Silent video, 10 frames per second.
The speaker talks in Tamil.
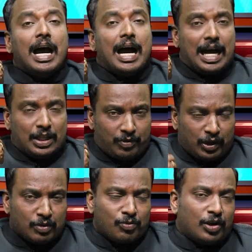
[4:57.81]
அது
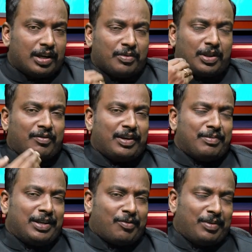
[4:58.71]
வரைக்கும் உங்களிடமிருந்து
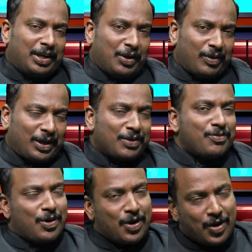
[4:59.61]
விடைபெறுகிறோம் நன்றி வணக்கம்
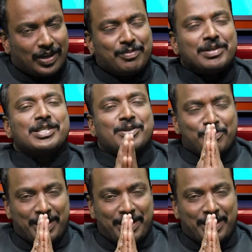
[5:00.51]
ஆல் த பெஸ்ட் பை